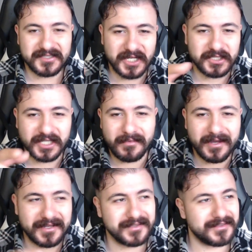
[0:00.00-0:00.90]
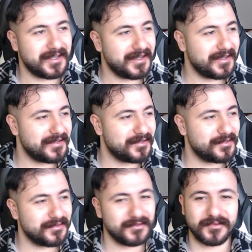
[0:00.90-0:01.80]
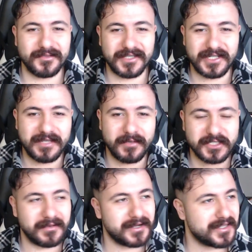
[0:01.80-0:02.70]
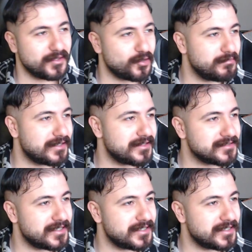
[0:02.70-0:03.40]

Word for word: Saçlarım hakkında yeni imajım hakkında yorumlarınızı da